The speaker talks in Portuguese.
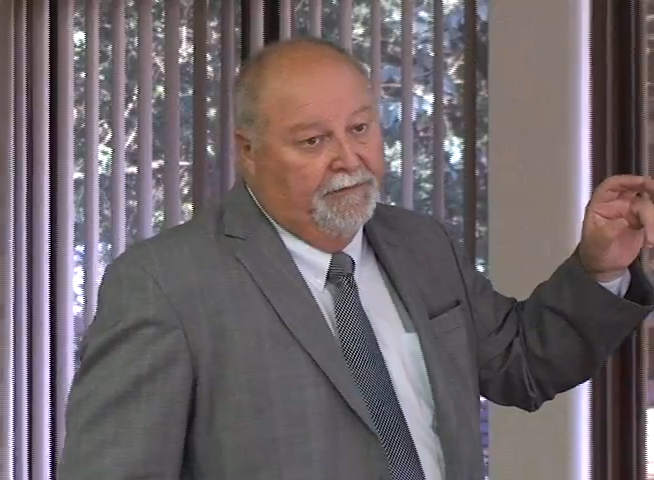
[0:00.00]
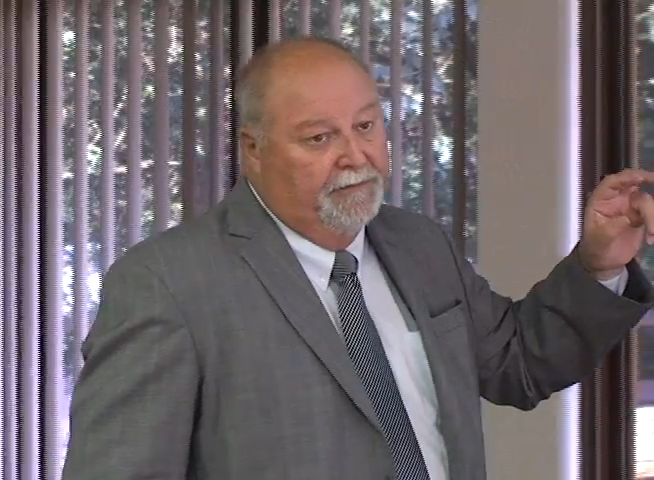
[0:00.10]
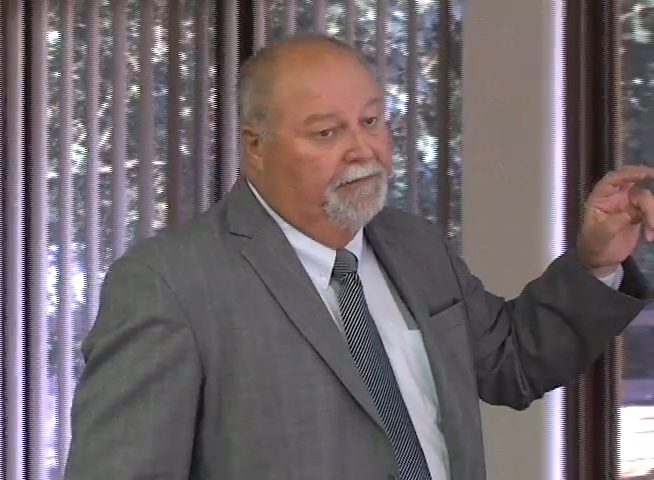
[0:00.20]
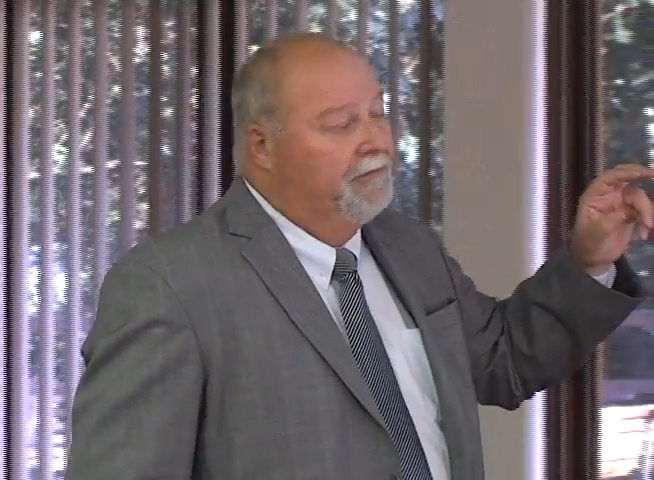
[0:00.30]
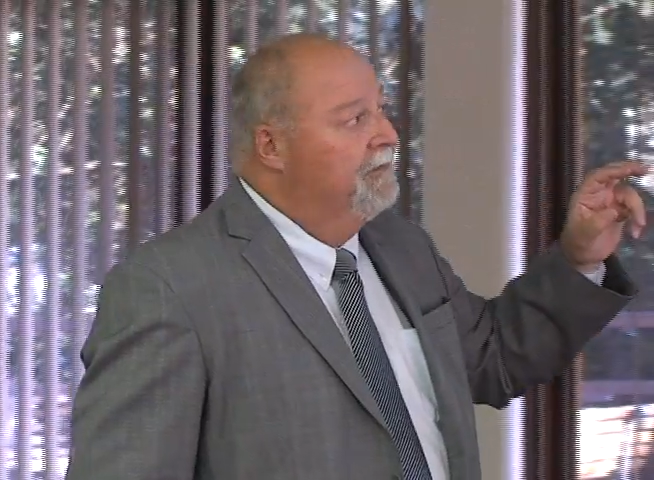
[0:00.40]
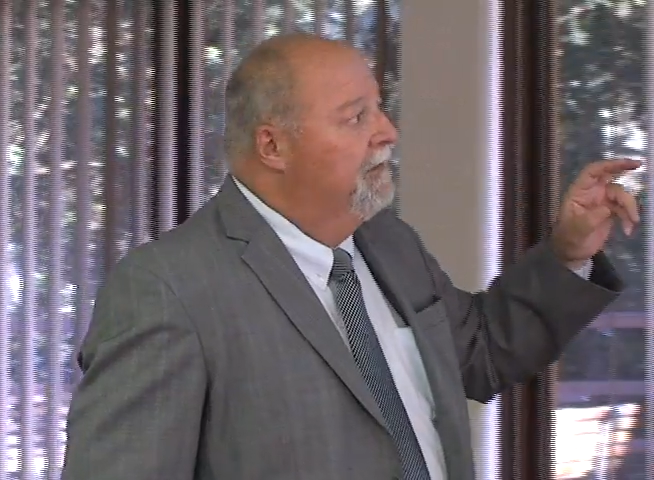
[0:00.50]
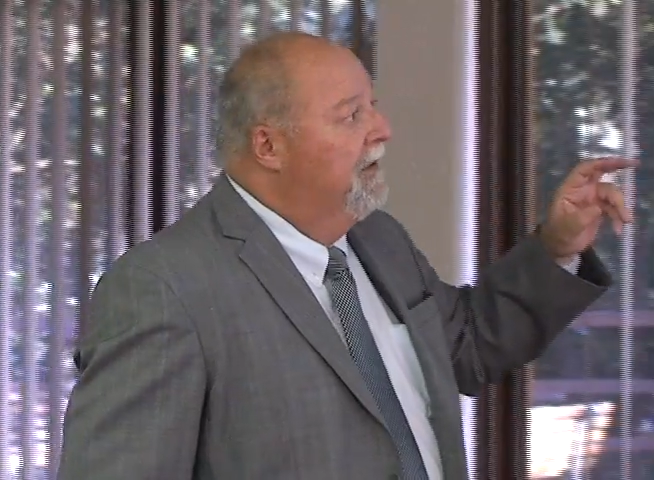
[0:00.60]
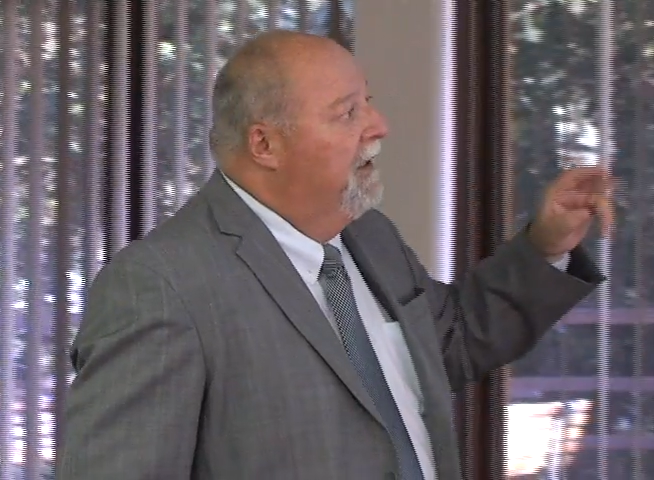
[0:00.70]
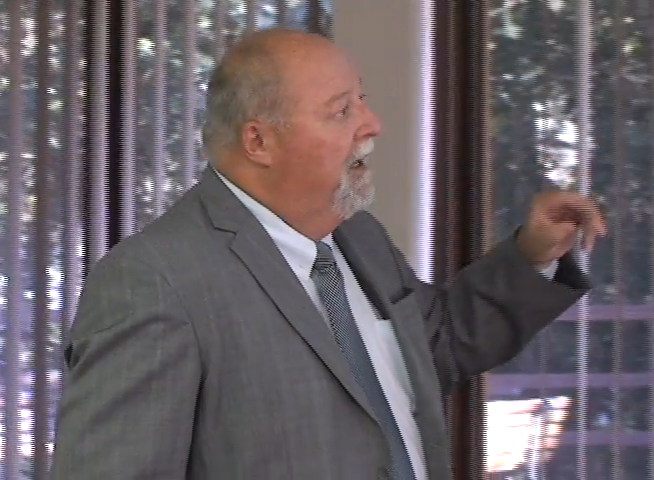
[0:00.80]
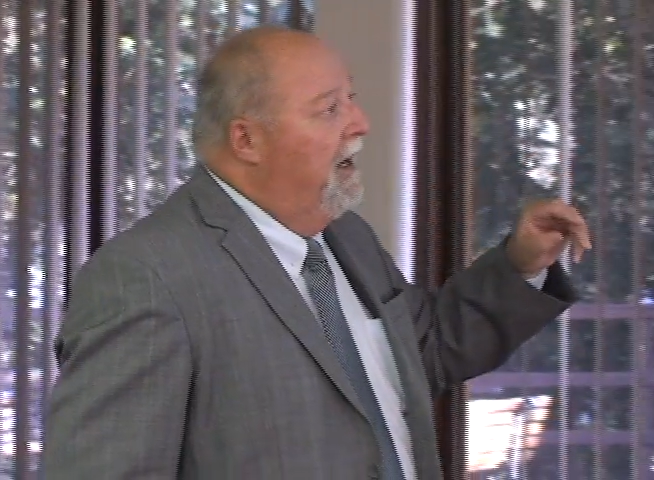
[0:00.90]
Bill
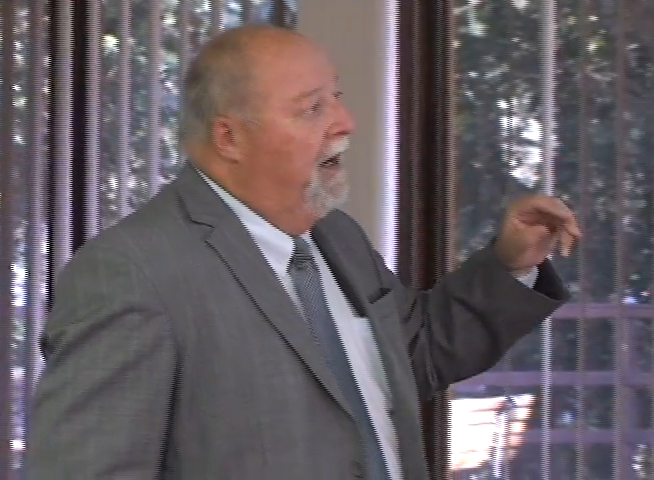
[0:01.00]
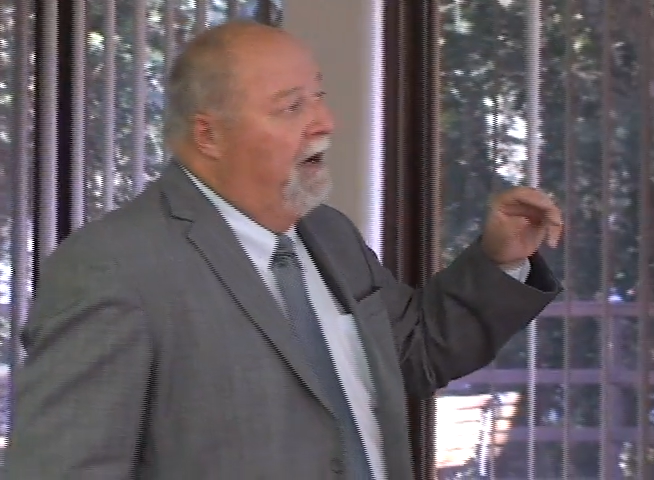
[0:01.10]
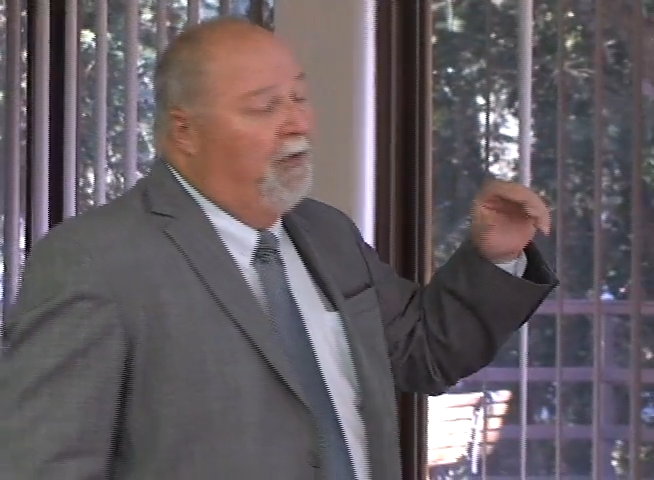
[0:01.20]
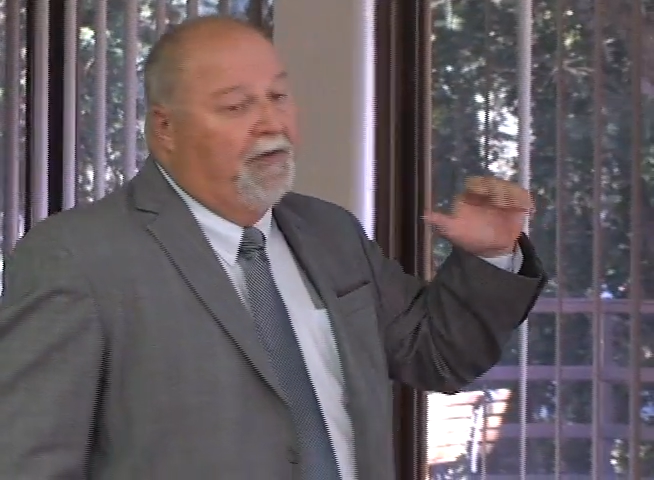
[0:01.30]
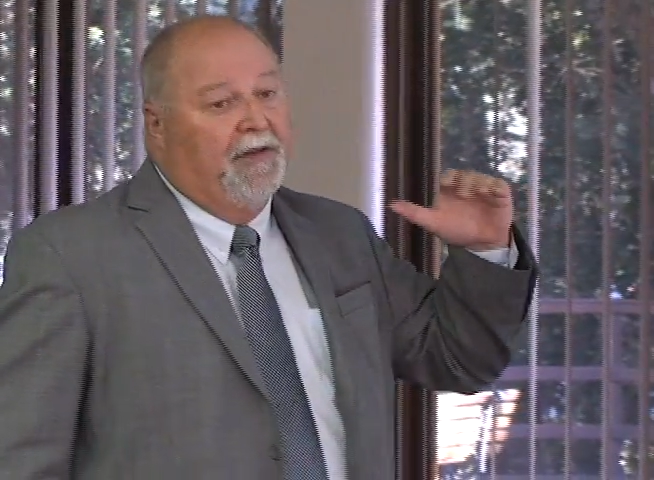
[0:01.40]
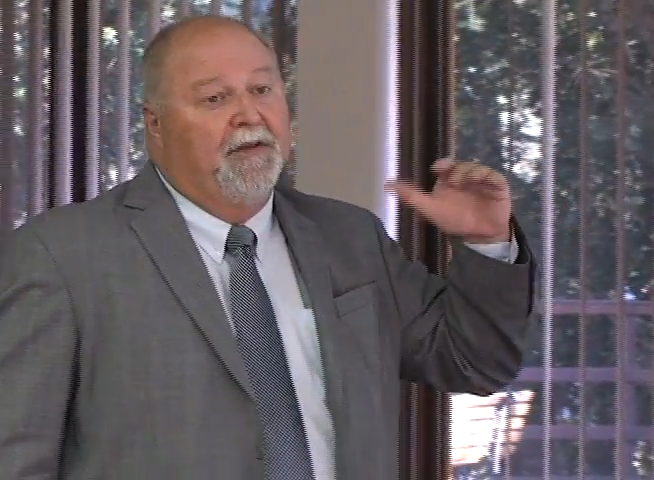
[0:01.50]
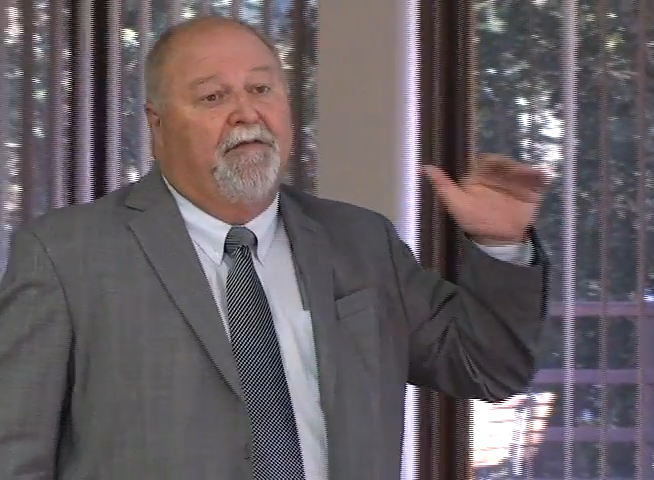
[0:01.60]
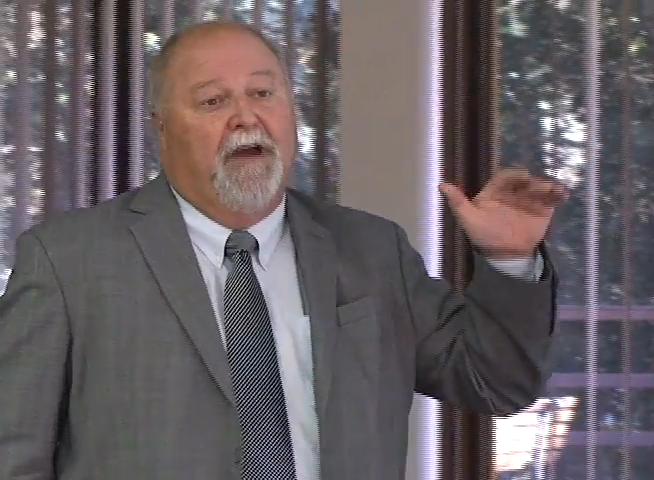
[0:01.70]
Elliott é vice-presidente do